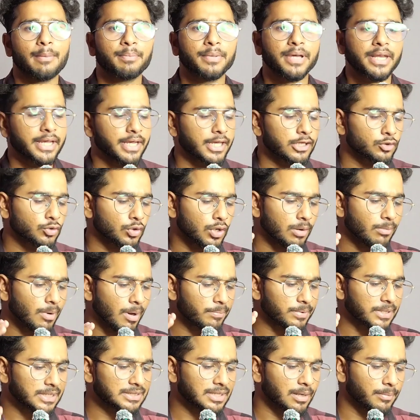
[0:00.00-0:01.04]
टैप करेंगे तो अब
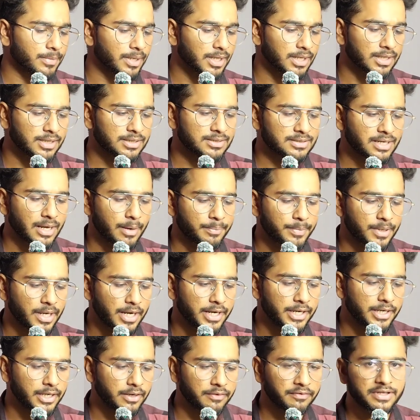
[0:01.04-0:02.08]
आपके सामने इस टाइप का
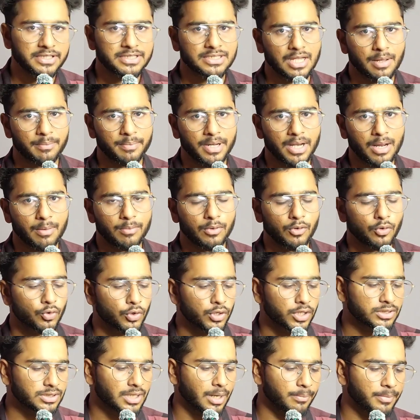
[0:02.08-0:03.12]
इंटरफेस यहाँ पर आप लोगों
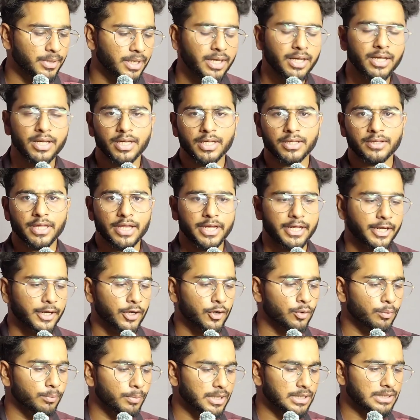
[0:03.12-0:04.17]
के सामने देखने
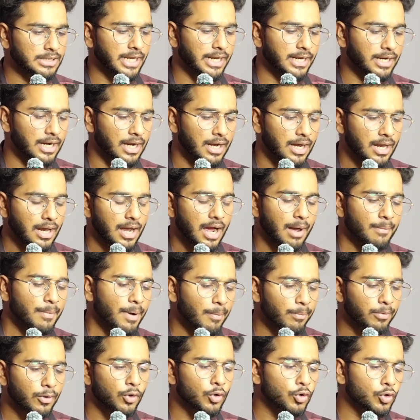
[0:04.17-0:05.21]
को मिल जाएगा अब
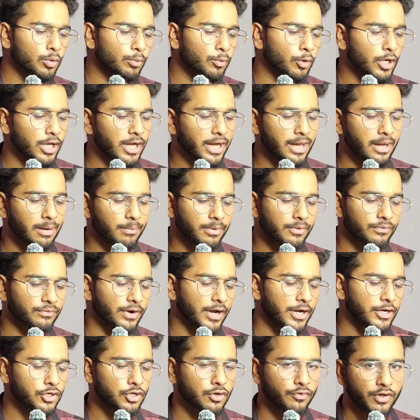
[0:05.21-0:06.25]
आप लोगों को बोलेगा यहाँ पर
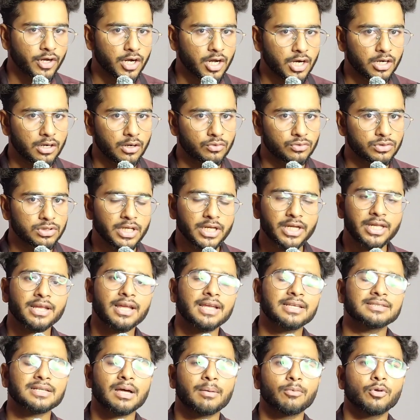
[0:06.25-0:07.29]
फाइंड योर अकाउंट्स लेकिन
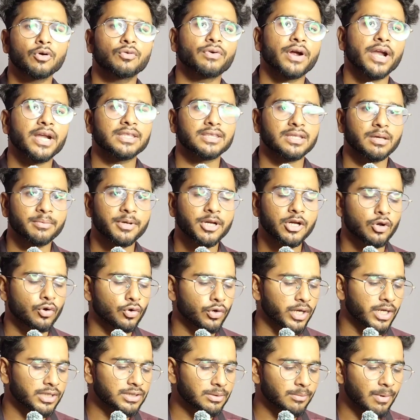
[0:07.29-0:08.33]
गाइज आप लोग फाइंड तभी
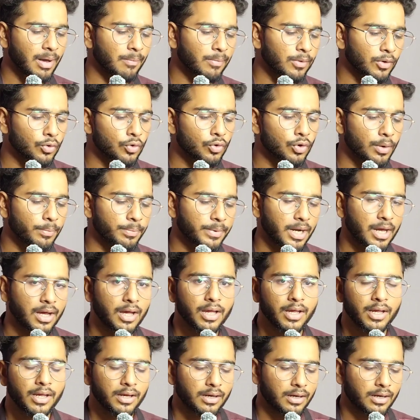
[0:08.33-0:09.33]
करोगे ना जब आप लोगों को अपना